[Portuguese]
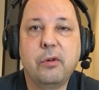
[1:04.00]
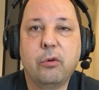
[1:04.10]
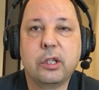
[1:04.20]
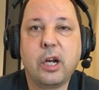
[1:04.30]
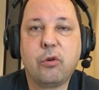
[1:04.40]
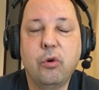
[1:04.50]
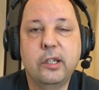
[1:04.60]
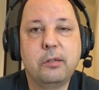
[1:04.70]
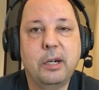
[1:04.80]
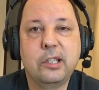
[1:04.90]
é outra
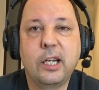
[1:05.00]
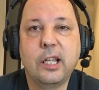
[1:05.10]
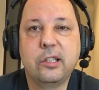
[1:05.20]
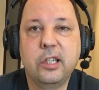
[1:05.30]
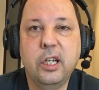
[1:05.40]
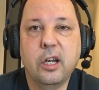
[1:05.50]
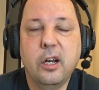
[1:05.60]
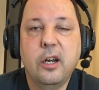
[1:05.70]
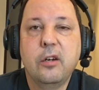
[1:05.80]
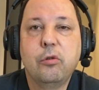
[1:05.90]
coisa, mas ainda assim
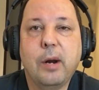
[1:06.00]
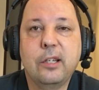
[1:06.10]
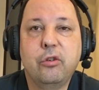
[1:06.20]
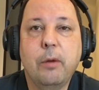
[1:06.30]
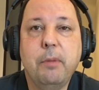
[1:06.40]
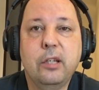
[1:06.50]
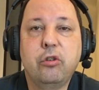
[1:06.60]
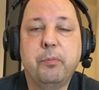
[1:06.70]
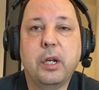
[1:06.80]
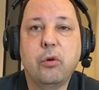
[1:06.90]
o Brasil é bem
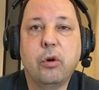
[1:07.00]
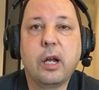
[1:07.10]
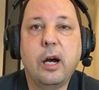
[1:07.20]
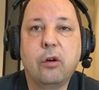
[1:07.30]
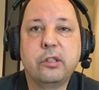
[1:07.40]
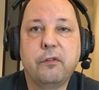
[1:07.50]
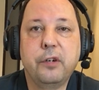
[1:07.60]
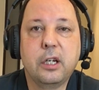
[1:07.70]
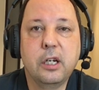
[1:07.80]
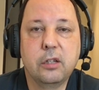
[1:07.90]
superior aos
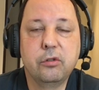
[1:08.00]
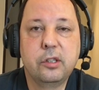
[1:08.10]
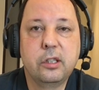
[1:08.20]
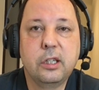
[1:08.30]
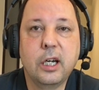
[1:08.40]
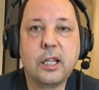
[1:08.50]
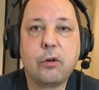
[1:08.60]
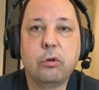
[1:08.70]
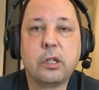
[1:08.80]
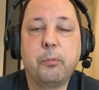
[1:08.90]
africanos. Gana
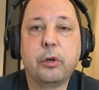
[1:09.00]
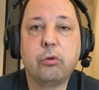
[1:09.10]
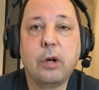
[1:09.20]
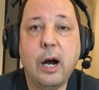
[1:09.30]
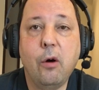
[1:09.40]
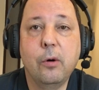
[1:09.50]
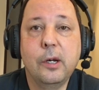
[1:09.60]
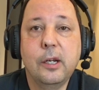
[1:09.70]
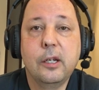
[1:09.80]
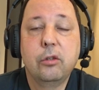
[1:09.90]
contra Portugal
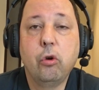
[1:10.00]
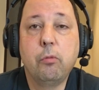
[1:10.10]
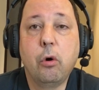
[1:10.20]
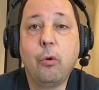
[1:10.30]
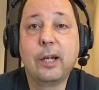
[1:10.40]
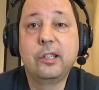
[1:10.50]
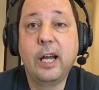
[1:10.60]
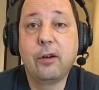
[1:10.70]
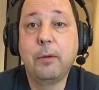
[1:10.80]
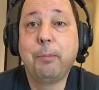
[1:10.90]
tomou 1 a
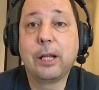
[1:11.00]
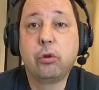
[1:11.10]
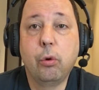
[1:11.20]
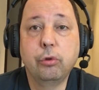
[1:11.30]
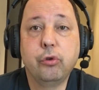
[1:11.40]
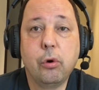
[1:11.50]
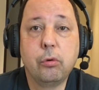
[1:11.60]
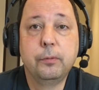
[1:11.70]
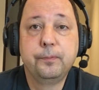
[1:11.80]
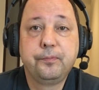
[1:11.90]
0, empatou o
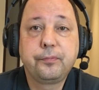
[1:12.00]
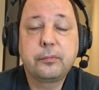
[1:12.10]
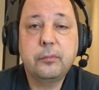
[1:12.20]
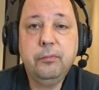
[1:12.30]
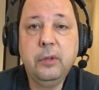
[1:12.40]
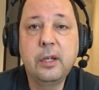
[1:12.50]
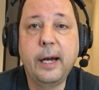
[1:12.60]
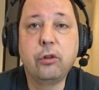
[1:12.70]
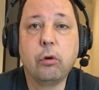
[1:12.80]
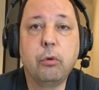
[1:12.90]
jogo e
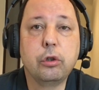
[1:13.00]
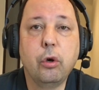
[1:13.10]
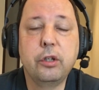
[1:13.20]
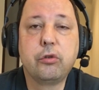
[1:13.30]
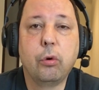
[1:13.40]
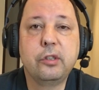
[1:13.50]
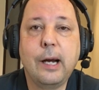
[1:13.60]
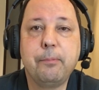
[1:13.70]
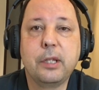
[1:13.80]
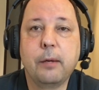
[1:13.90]
aí tomou dois gols
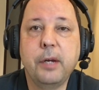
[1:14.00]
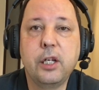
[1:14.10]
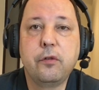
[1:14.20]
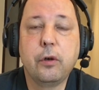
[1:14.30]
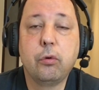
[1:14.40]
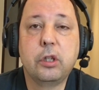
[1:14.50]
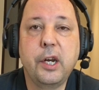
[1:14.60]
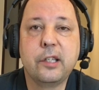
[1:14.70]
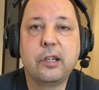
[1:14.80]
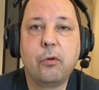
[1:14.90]
rapidamente, ficou
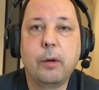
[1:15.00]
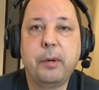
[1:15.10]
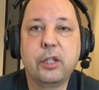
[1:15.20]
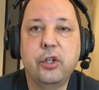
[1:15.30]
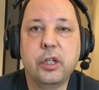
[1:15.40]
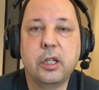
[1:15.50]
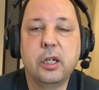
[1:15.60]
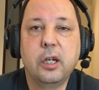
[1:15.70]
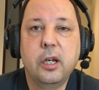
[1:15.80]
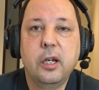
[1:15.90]
3 a 1 a partida
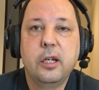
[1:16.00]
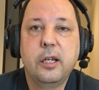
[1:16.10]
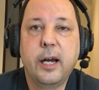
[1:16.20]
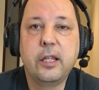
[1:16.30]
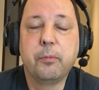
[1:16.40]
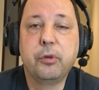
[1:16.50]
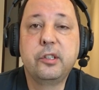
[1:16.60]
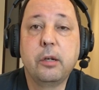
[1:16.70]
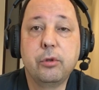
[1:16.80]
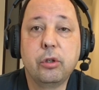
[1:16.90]
e aí depois
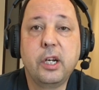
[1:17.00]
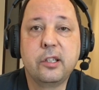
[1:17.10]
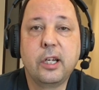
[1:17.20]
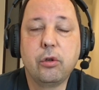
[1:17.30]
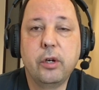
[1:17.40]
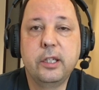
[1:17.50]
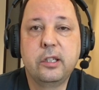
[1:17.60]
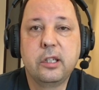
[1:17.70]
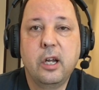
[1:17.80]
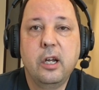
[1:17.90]
terminou 3 a
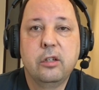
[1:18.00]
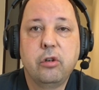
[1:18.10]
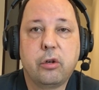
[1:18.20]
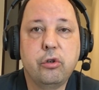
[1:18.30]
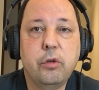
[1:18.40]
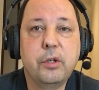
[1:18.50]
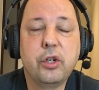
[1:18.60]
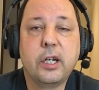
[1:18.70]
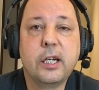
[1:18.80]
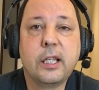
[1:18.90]
2. Só que o time
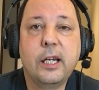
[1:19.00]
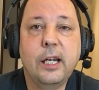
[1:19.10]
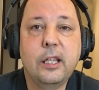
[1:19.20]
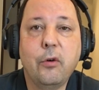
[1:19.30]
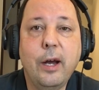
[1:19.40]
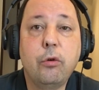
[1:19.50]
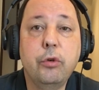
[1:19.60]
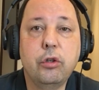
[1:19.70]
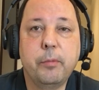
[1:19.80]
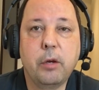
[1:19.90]
de Gana, ele não é
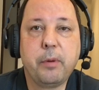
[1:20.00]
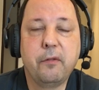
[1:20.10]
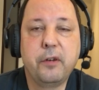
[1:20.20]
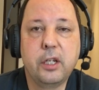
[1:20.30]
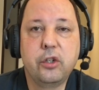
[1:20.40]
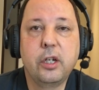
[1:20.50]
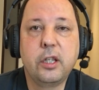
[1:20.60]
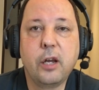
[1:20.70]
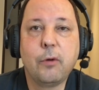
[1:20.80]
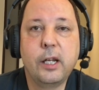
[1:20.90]
ruim do meio para frente, ele
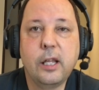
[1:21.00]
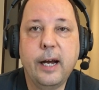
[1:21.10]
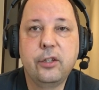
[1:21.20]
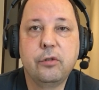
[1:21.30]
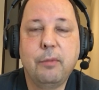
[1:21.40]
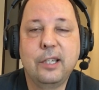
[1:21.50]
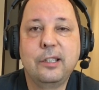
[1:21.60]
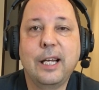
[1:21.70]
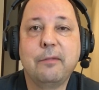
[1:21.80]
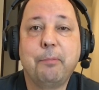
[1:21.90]
tem qualidade, mas
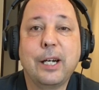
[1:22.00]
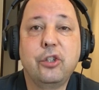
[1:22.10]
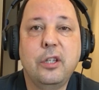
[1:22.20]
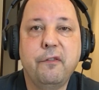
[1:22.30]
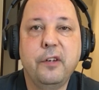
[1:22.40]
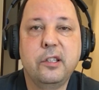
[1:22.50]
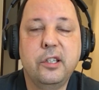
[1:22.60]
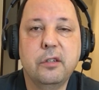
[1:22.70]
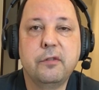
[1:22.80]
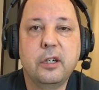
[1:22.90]
na parte
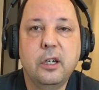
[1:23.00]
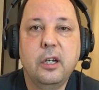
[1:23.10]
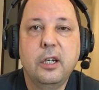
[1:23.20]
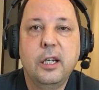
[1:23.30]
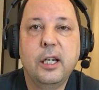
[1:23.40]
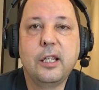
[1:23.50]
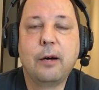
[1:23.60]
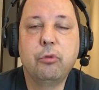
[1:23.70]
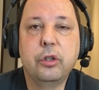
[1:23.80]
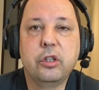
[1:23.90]
defensiva ele dá
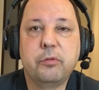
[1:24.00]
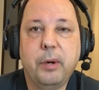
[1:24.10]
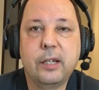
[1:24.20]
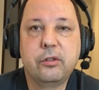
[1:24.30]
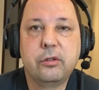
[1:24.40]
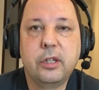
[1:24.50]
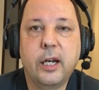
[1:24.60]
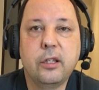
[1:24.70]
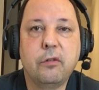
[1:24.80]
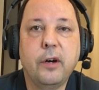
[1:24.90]
muito espaço. E
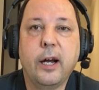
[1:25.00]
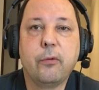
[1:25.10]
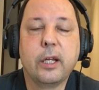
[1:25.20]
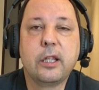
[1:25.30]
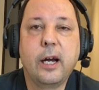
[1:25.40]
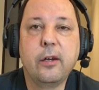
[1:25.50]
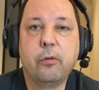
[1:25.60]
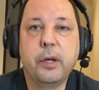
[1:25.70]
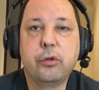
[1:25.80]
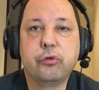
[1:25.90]
aí não vai aguentar
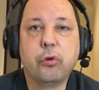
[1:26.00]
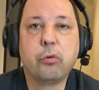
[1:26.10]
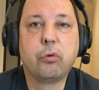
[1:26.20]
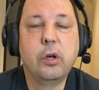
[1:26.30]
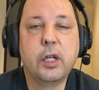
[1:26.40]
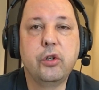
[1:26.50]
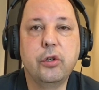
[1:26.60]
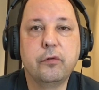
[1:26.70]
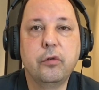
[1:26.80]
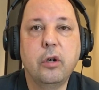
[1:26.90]
realmente o jogo
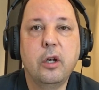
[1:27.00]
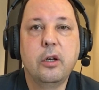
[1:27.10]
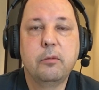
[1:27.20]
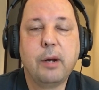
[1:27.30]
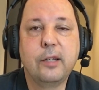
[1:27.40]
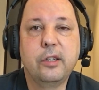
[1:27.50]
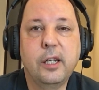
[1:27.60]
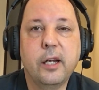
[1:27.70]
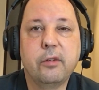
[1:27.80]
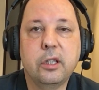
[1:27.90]
coletivo
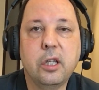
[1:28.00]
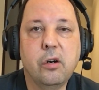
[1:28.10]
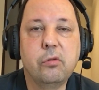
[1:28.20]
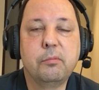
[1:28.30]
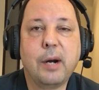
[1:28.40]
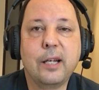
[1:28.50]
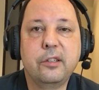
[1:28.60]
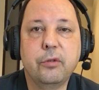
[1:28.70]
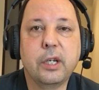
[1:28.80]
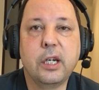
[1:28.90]
brasileiro. Então,
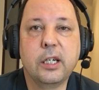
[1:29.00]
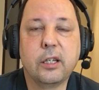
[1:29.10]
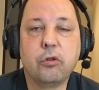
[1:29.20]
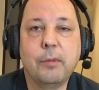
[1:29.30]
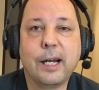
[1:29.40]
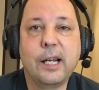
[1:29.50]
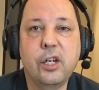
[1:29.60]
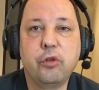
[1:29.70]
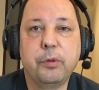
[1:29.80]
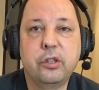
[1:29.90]
Brasil e Gana com uma
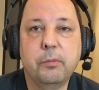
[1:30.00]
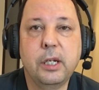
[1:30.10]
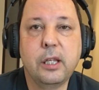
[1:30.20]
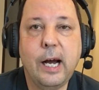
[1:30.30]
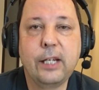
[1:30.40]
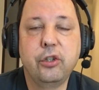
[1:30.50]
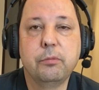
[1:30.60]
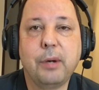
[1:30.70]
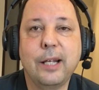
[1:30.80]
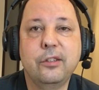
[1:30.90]
grande possibilidade,
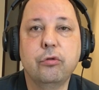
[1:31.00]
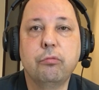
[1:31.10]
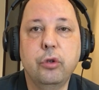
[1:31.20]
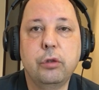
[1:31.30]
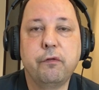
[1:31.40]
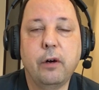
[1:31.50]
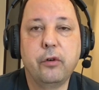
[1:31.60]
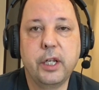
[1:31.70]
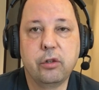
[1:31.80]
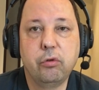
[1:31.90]
Brasil muito
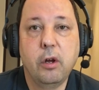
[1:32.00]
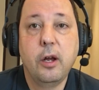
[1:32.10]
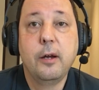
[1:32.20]
favorito.